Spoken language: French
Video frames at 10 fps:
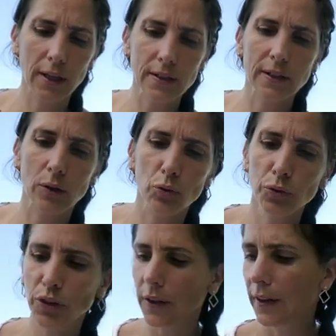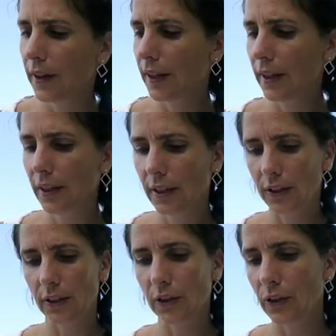qu'est-ce qu'elle nous fait
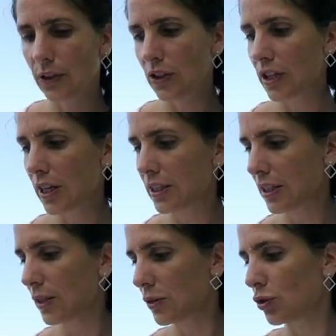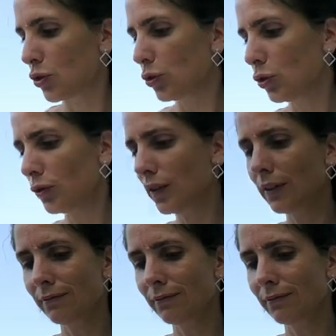J'ai acheté, si je le trouve,